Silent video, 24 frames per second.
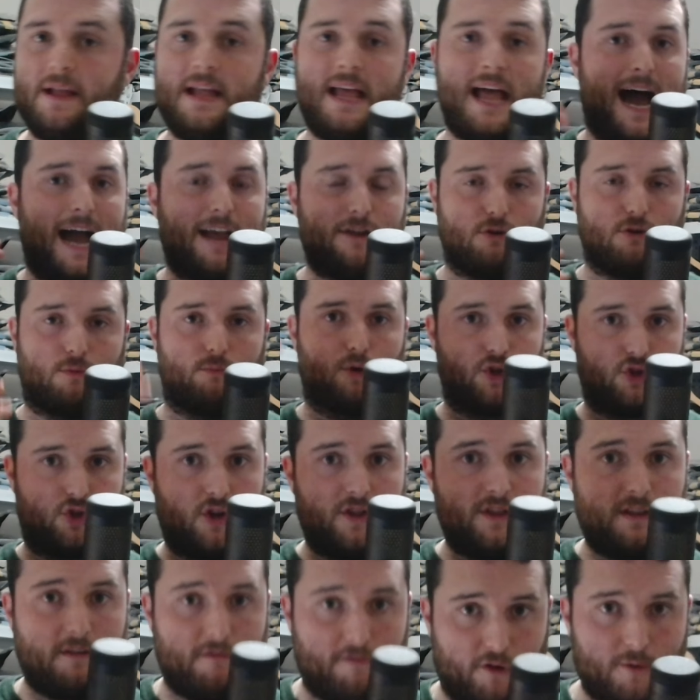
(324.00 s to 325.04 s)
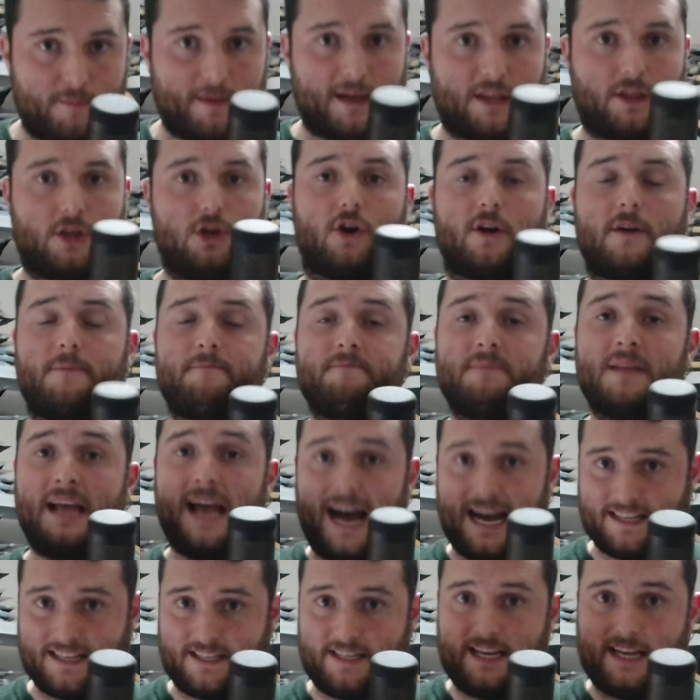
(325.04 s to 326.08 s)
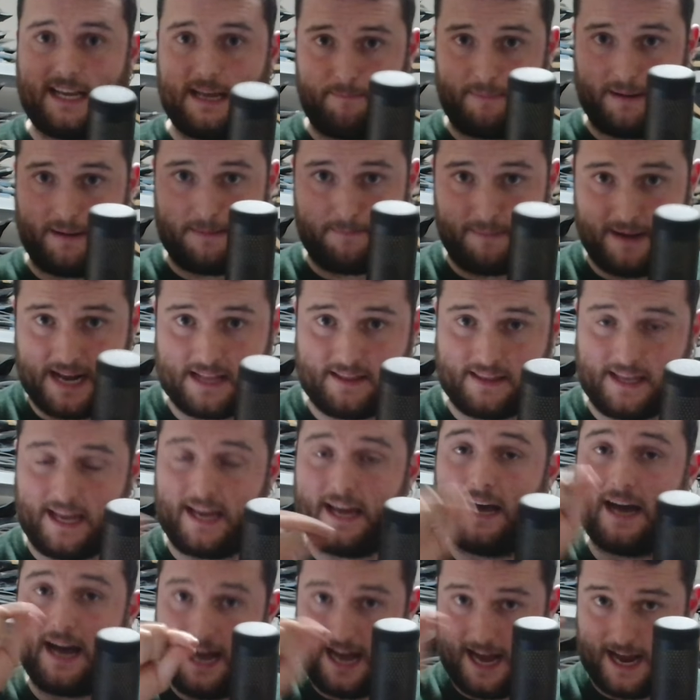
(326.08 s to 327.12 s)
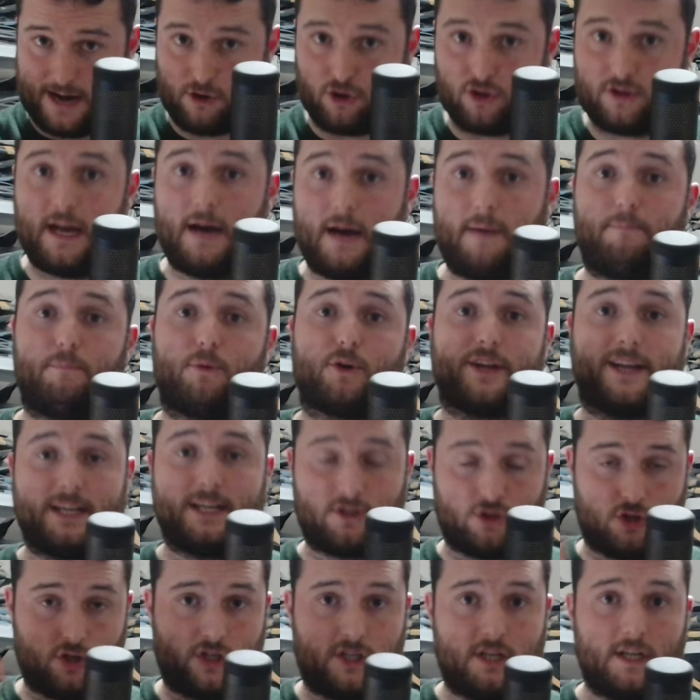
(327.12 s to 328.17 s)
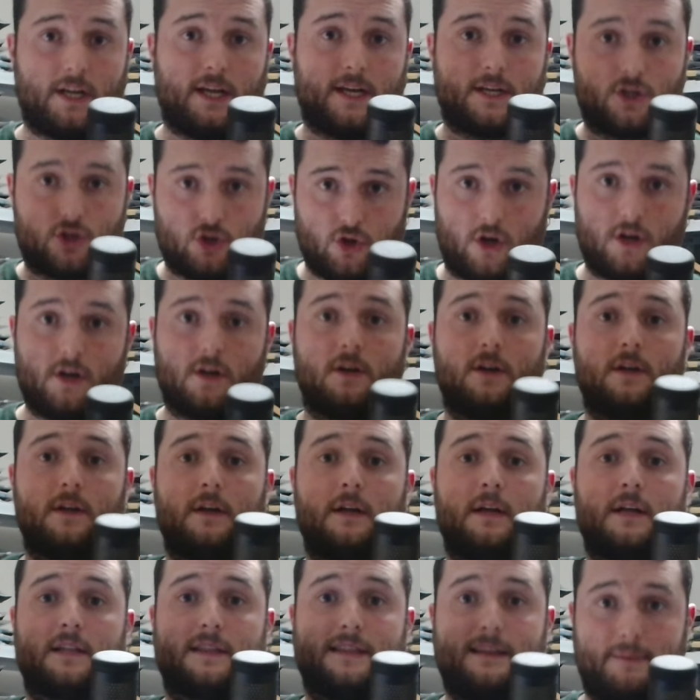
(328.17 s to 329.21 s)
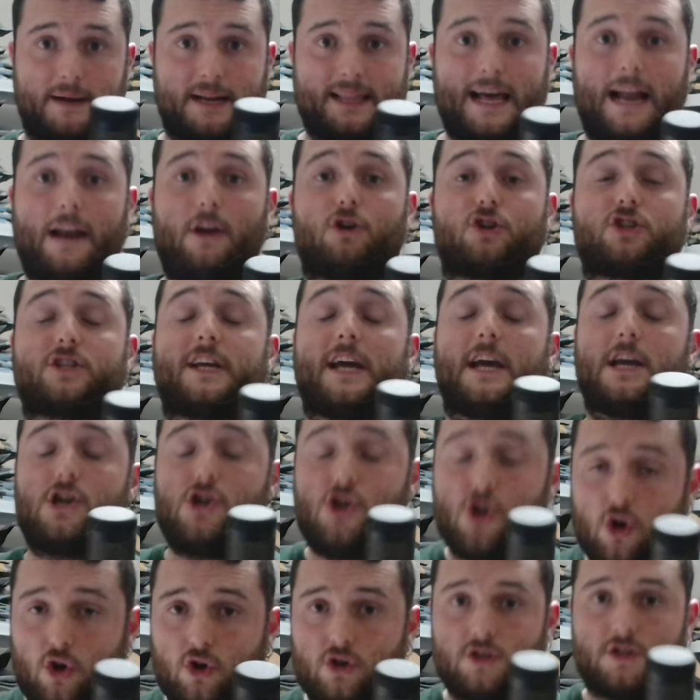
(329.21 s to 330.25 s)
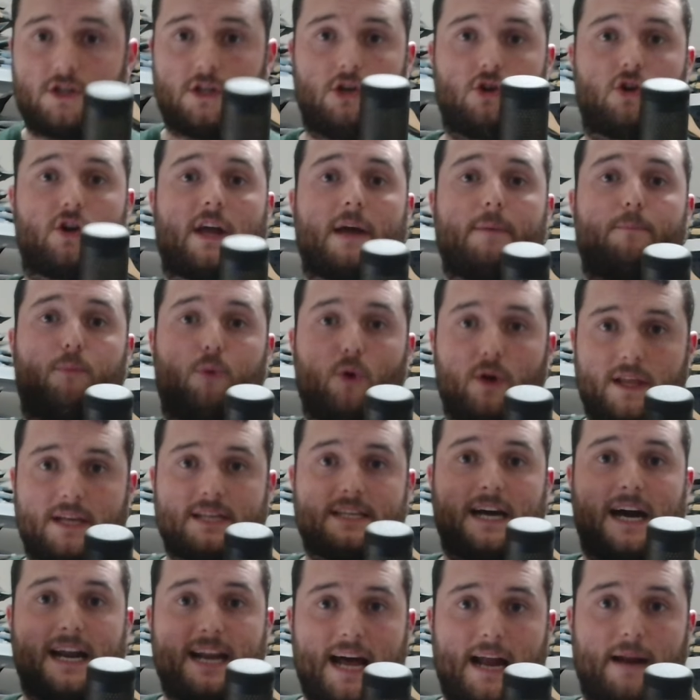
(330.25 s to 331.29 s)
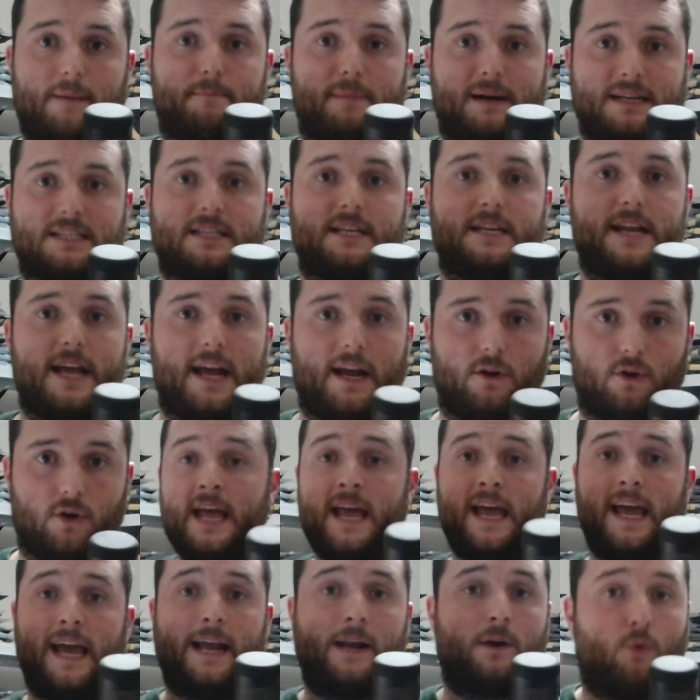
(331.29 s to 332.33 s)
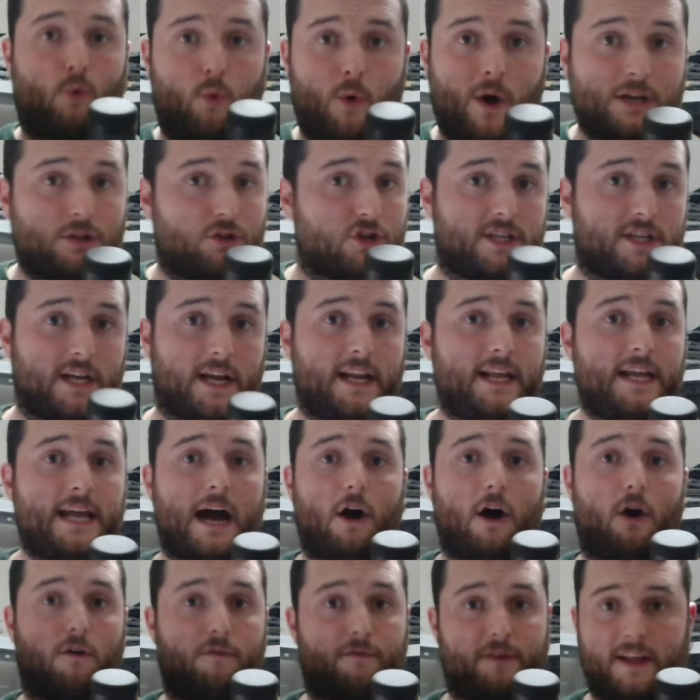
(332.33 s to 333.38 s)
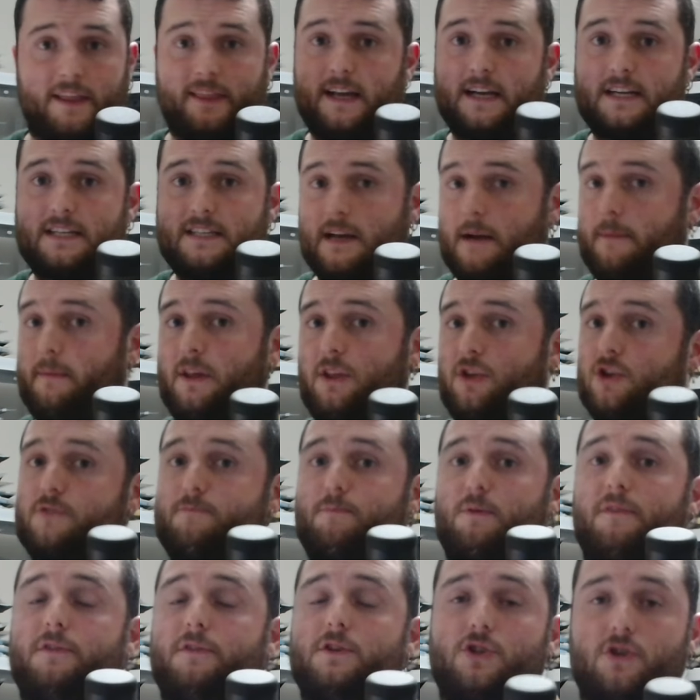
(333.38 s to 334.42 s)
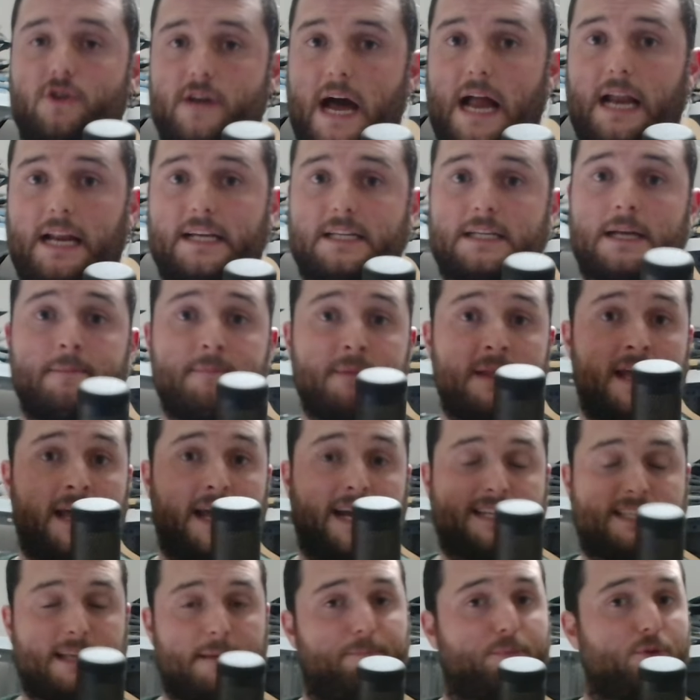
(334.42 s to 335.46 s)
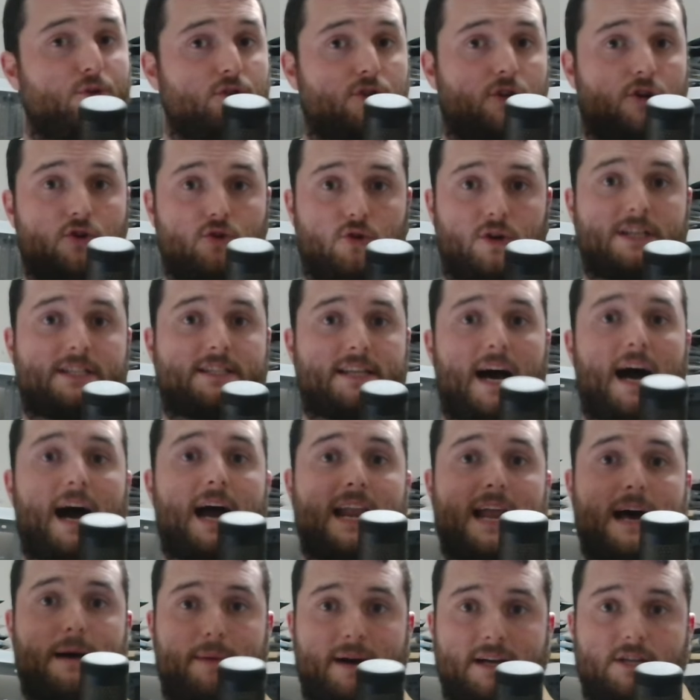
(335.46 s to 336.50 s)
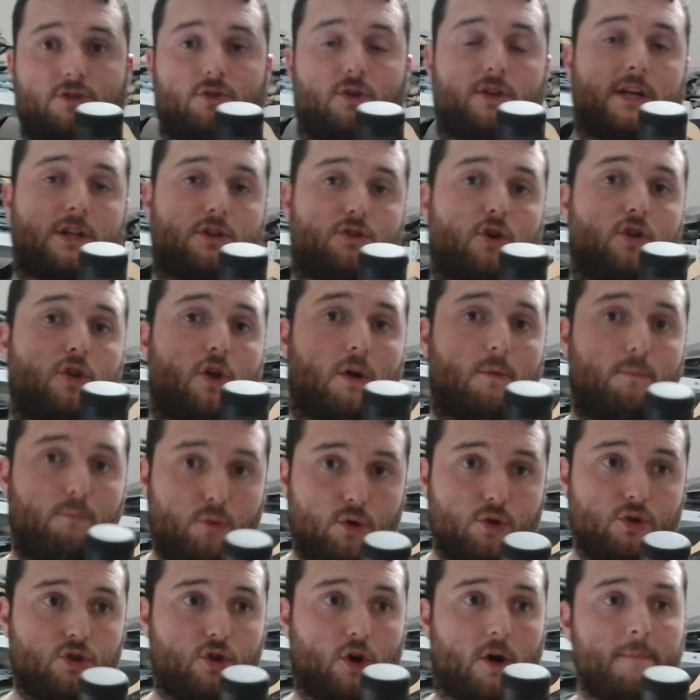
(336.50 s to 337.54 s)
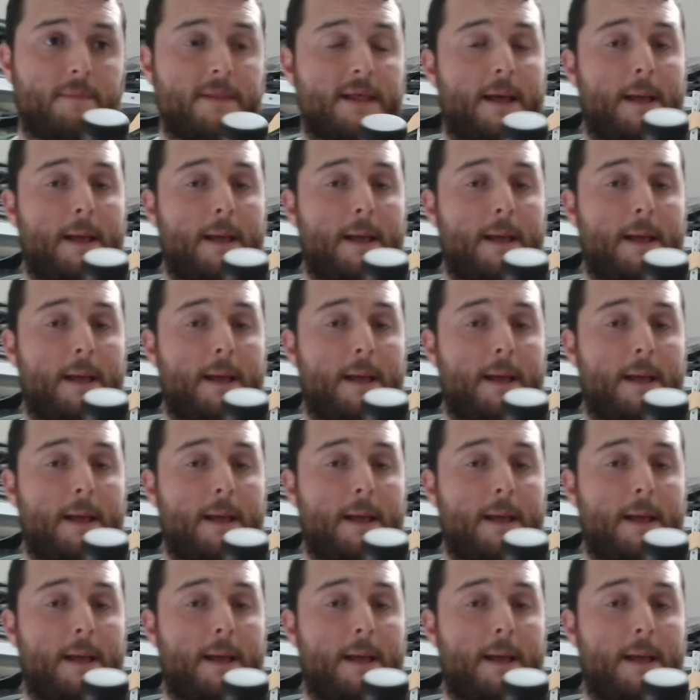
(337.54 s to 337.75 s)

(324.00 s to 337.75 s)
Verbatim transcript: Hay un montón de información, así que prepárate, anota, porque estos sí que son de verdad los que yo considero que puedes ganar más dinero. El cuarto sería ofrecer servicios profesionales. Este punto no está al abasto de todo el mundo,